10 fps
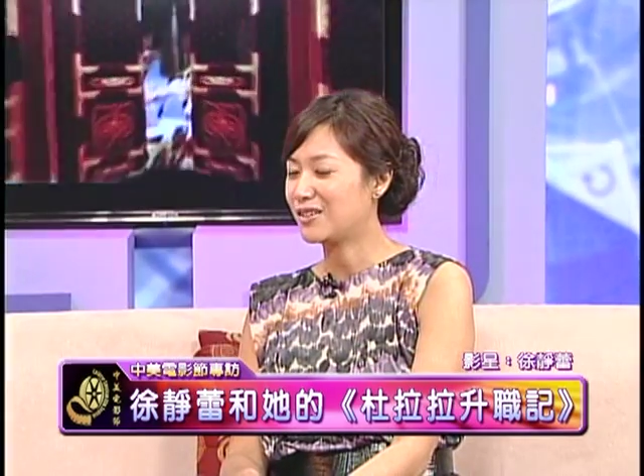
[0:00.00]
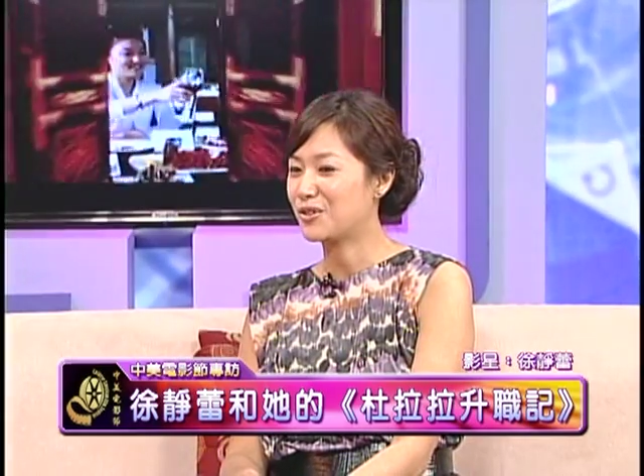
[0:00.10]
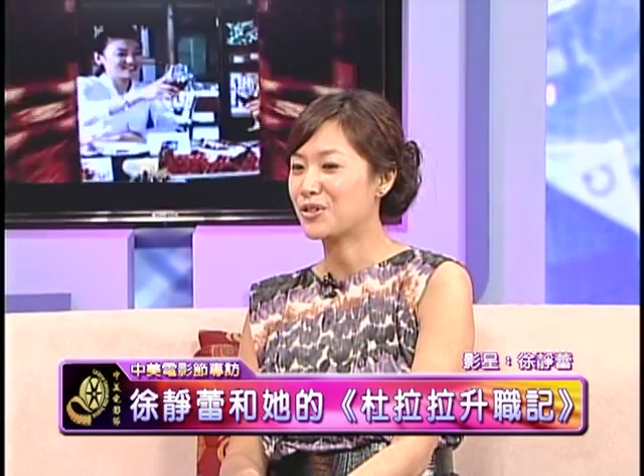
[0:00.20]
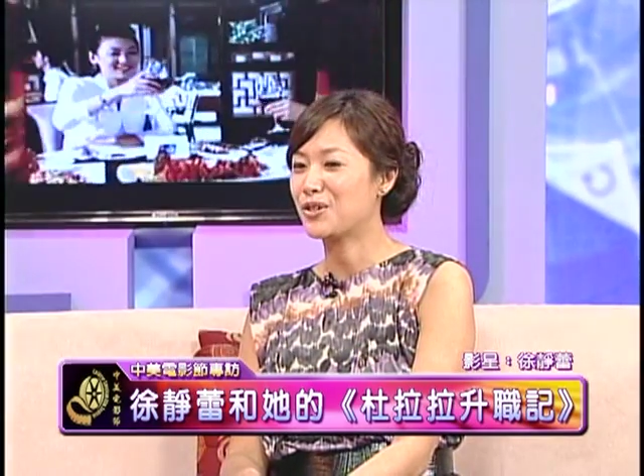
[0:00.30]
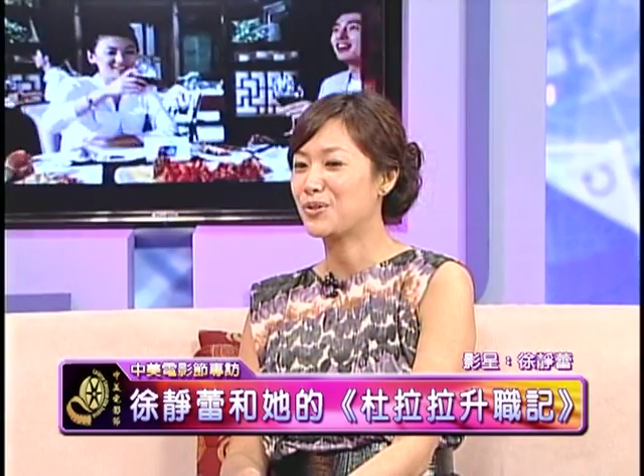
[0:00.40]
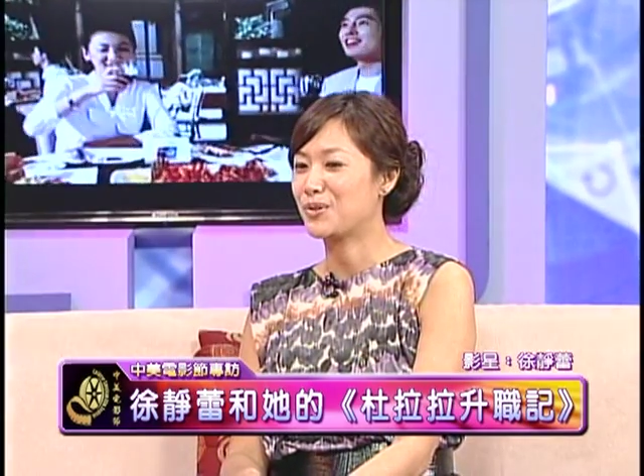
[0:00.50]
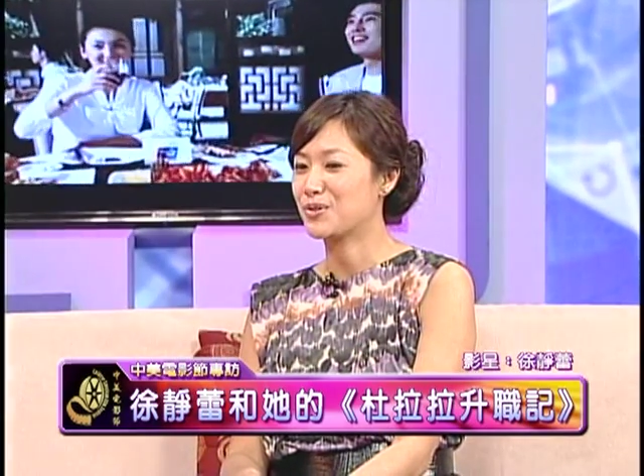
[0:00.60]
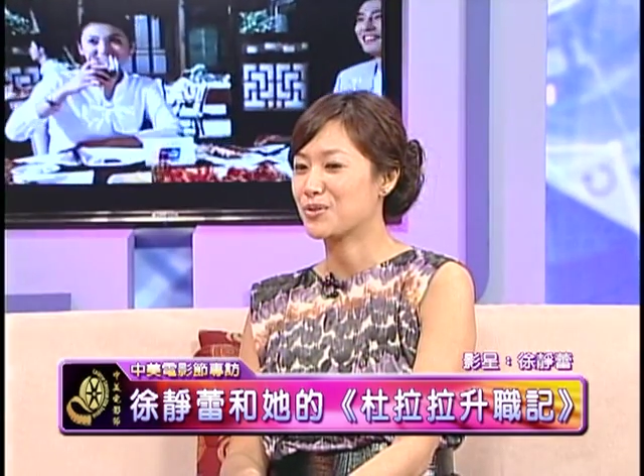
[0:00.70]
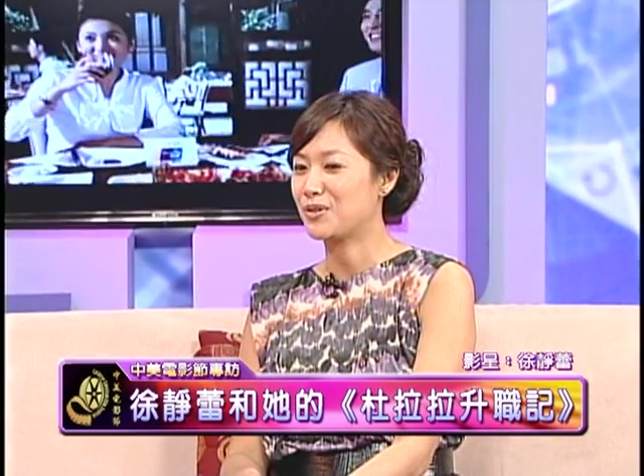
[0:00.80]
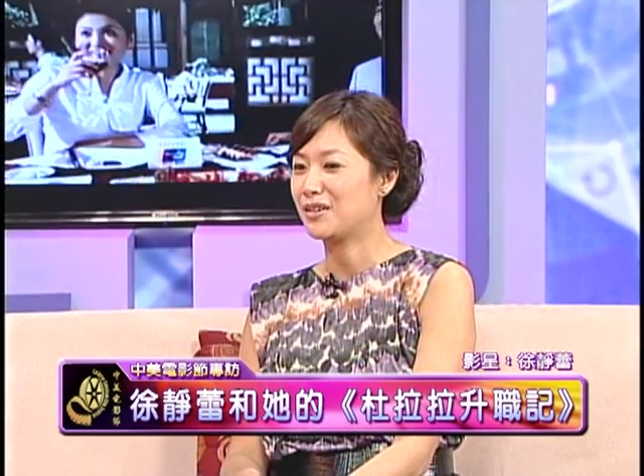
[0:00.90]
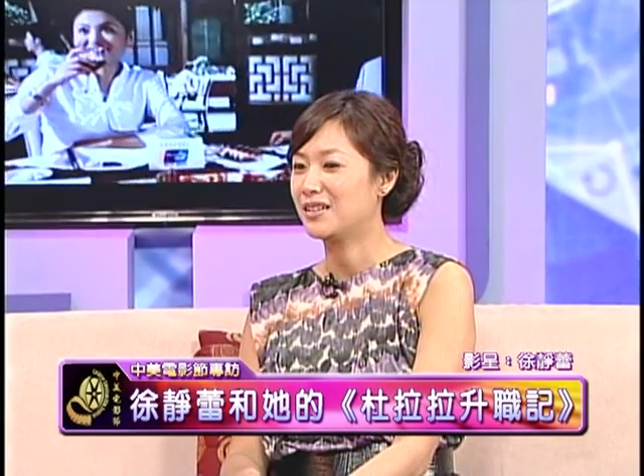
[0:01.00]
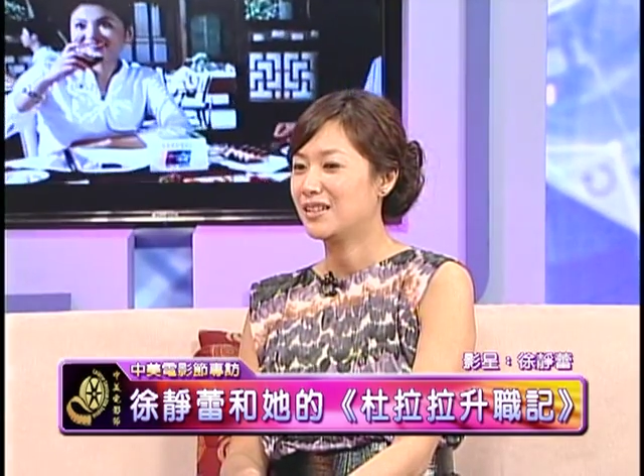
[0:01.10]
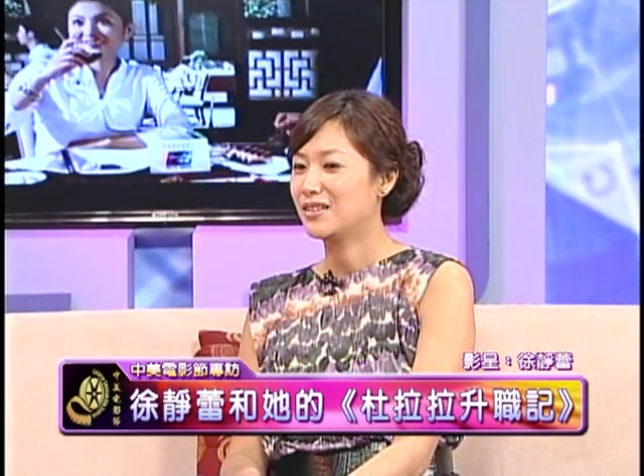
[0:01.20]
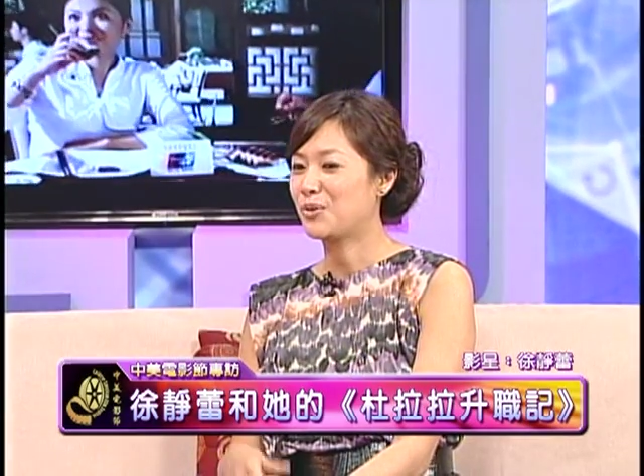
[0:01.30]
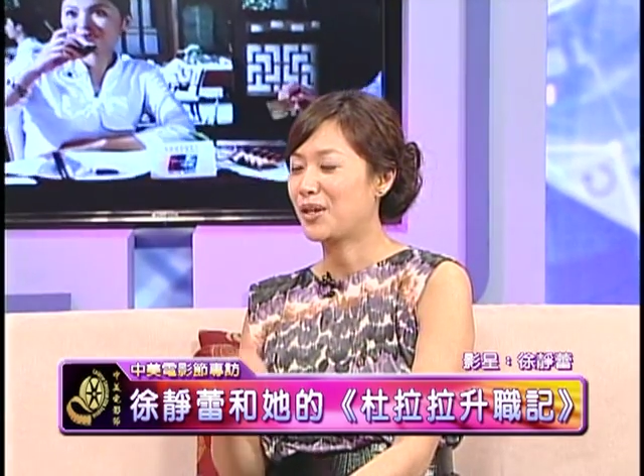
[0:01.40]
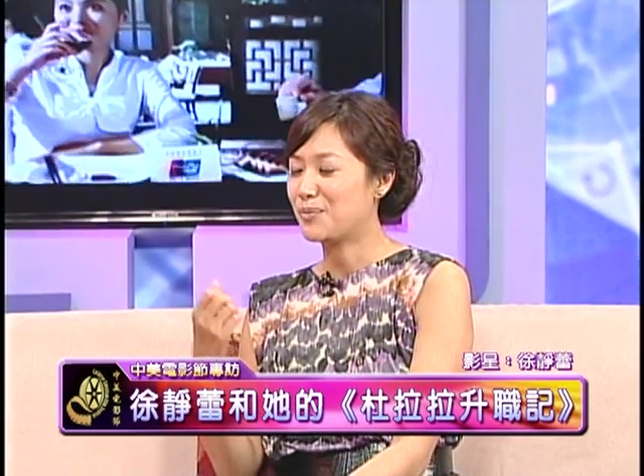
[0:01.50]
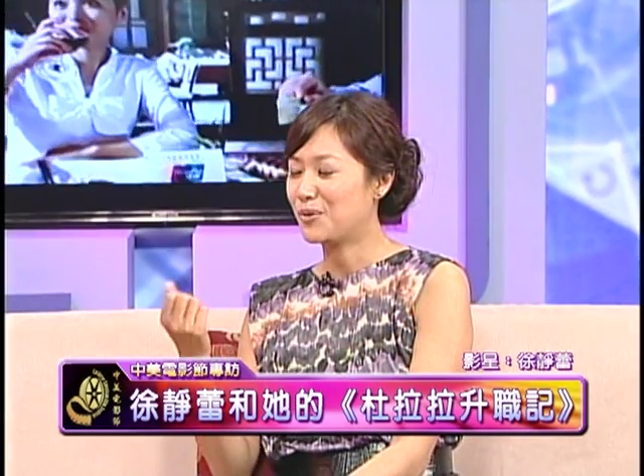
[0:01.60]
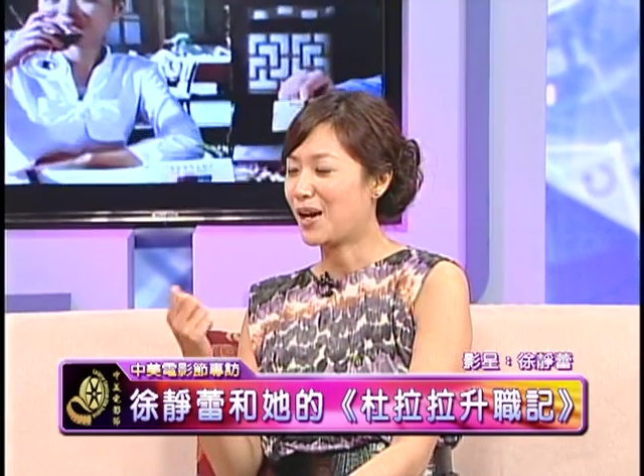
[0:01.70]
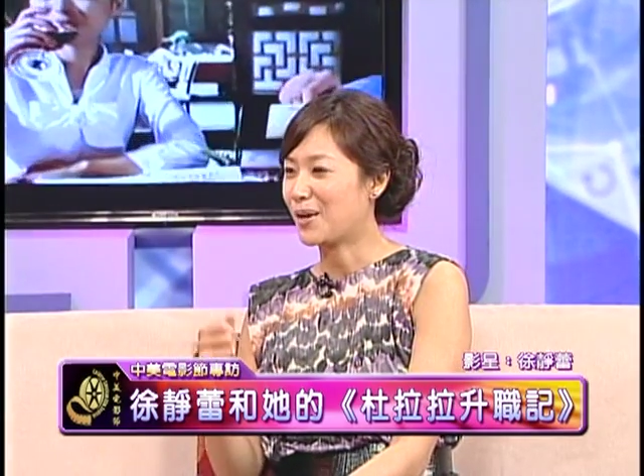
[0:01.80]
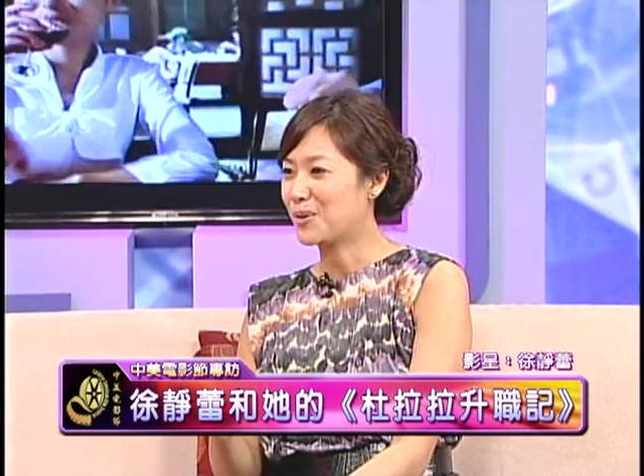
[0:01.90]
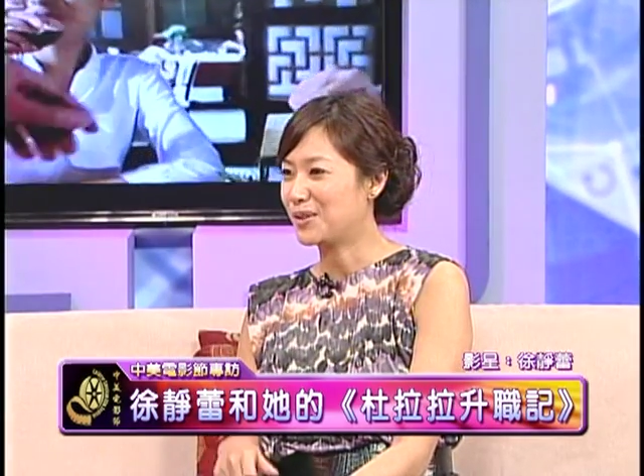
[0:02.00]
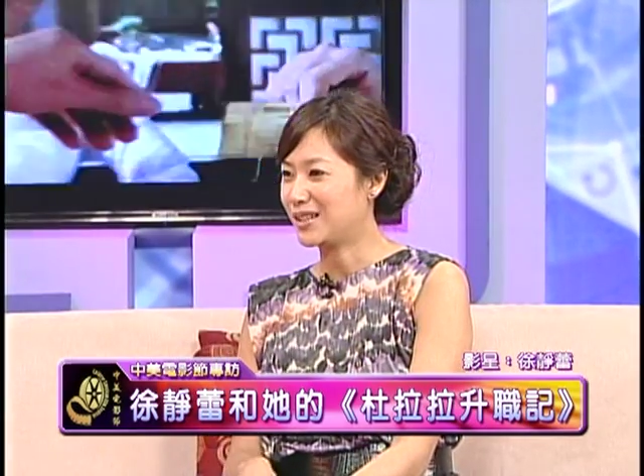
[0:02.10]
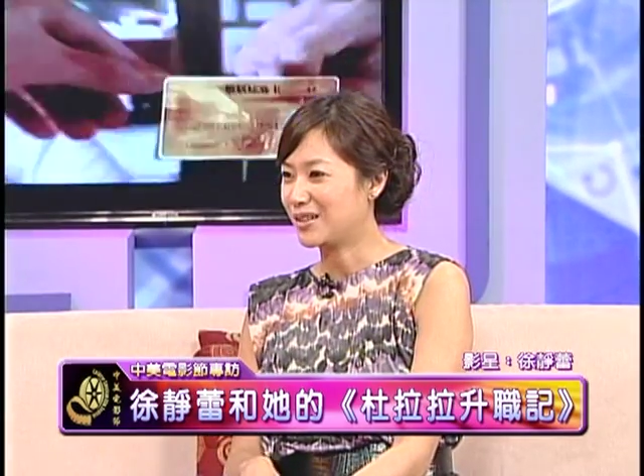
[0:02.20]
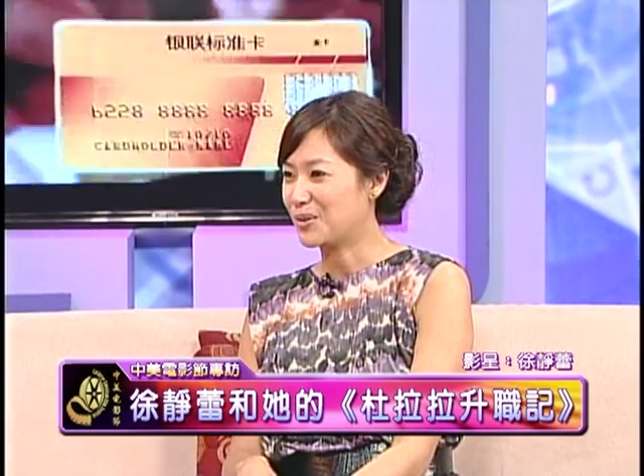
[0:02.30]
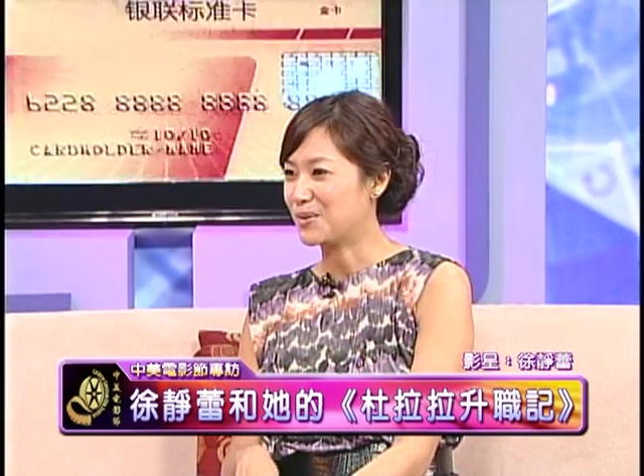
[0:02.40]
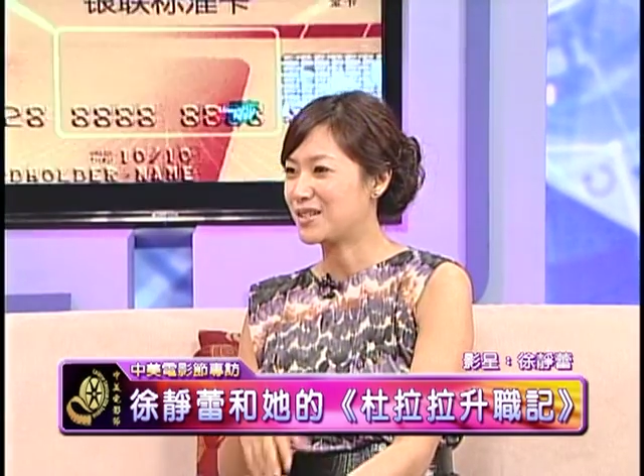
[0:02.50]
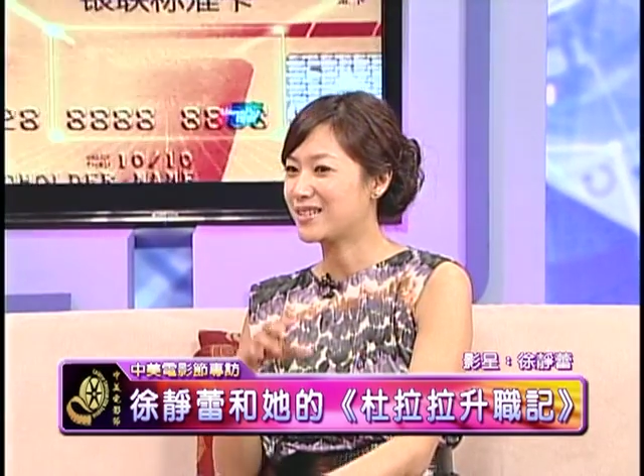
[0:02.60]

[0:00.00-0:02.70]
有的时候你会说退一步海阔天空。